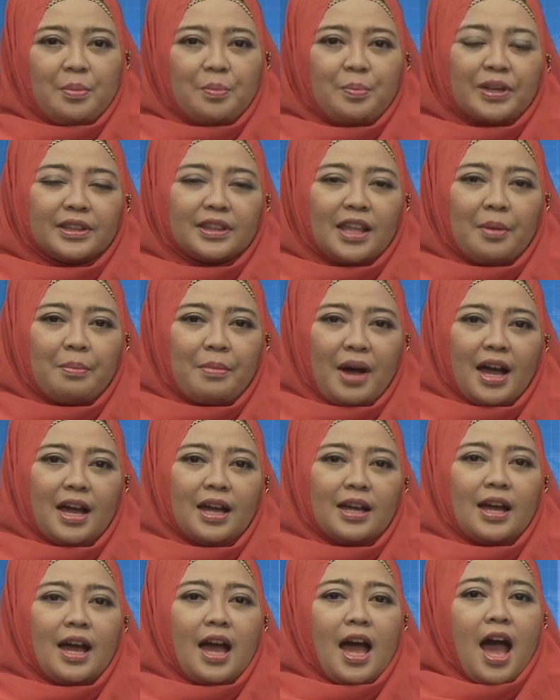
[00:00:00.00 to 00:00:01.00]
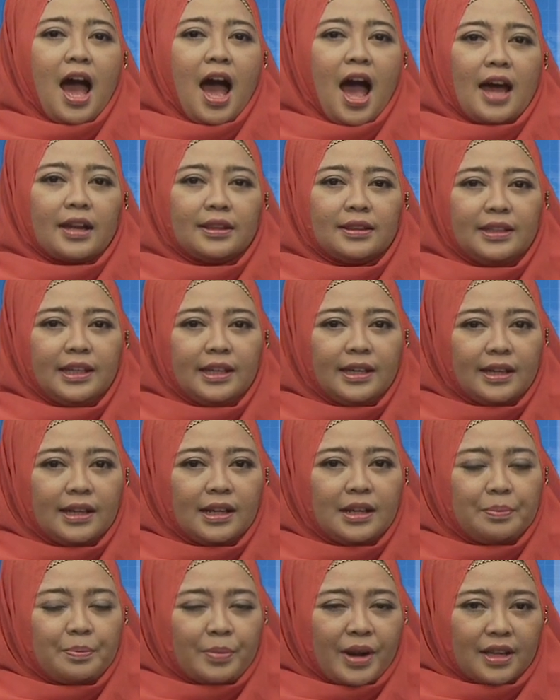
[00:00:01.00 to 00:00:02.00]
Pertama,
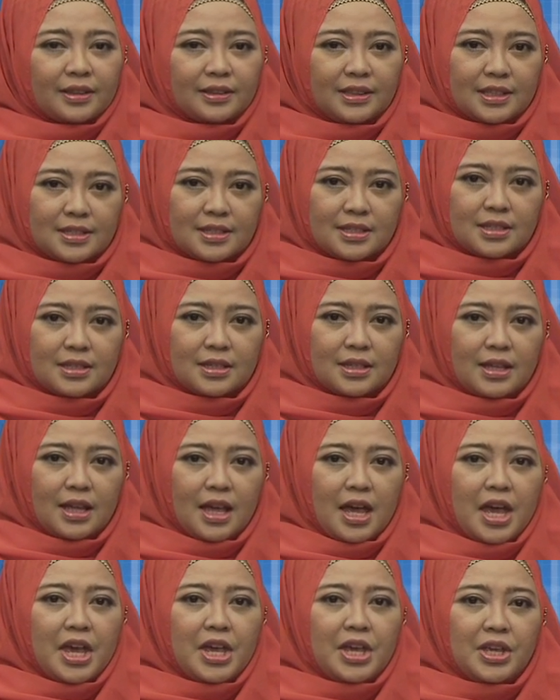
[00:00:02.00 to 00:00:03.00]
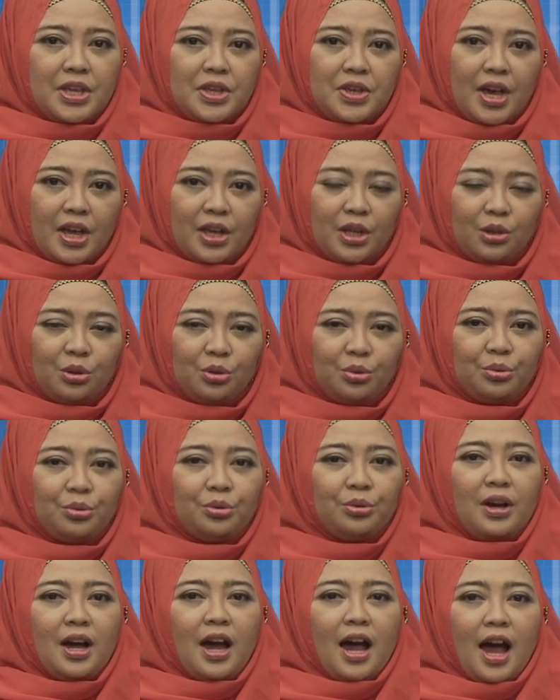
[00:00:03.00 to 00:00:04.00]
artikel praktis, yaitu
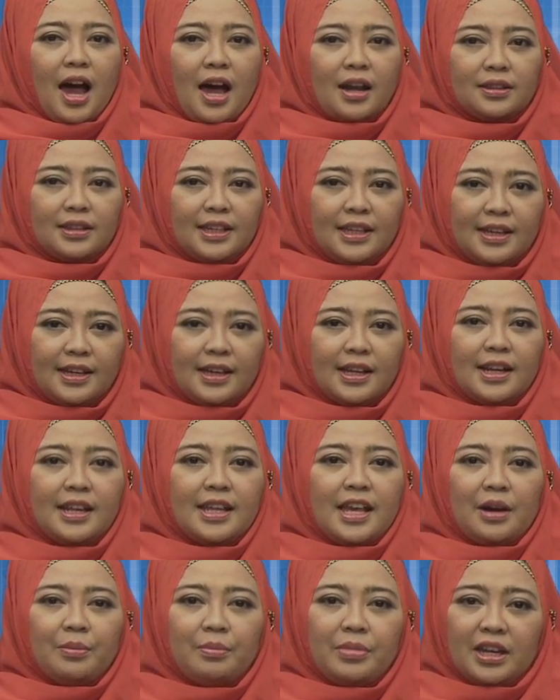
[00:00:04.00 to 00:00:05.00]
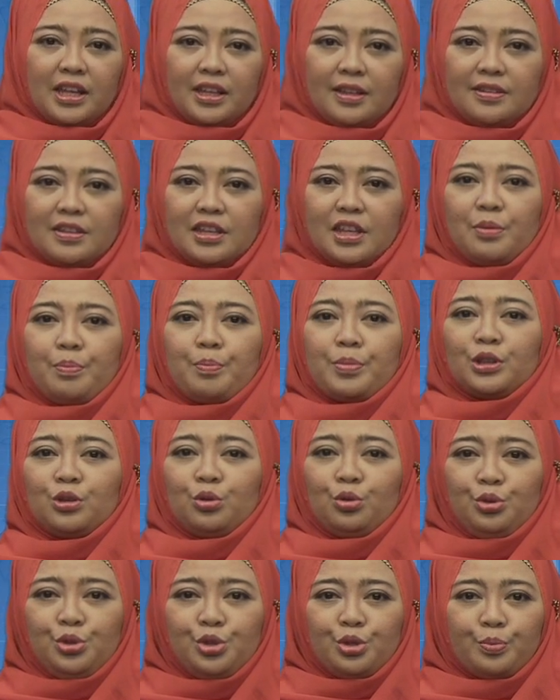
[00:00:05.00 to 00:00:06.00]
artikel yang berisi
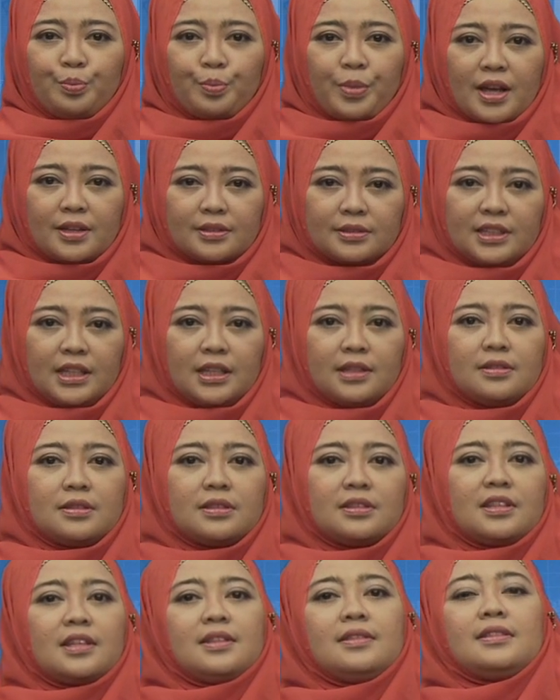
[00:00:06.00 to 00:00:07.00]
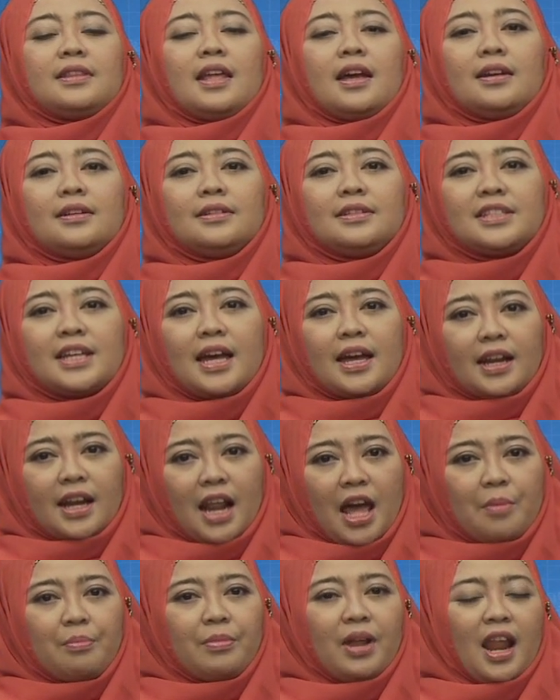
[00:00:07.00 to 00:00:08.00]
petunjuk praktis tentang
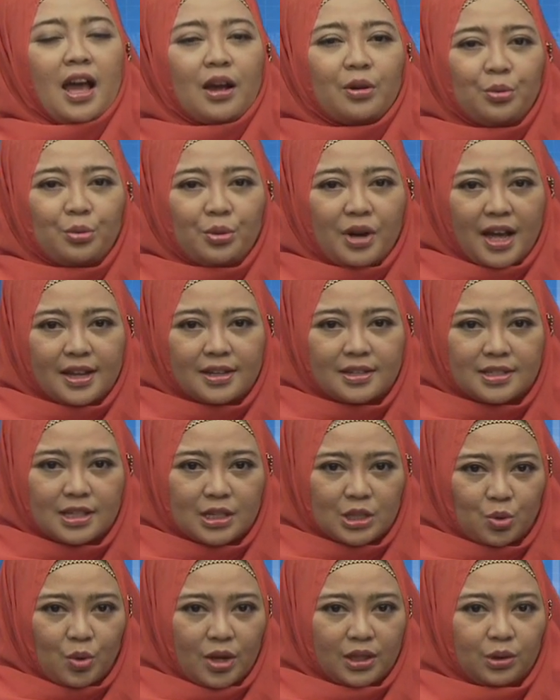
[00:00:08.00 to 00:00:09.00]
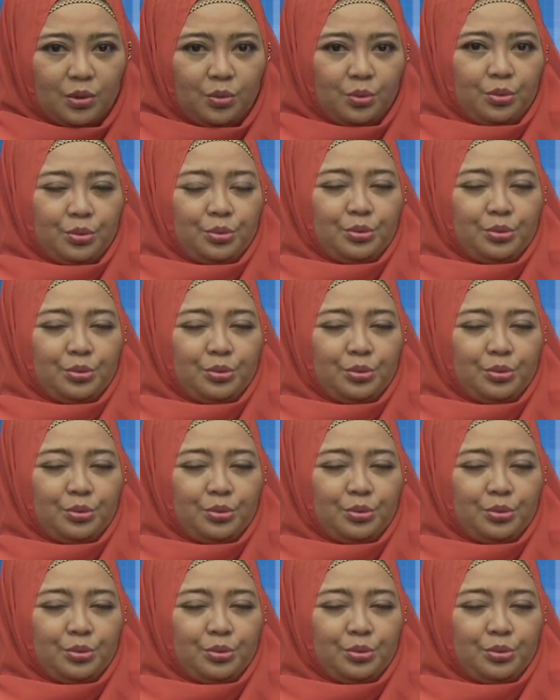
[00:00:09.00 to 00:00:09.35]
cara melakukan sesuatu.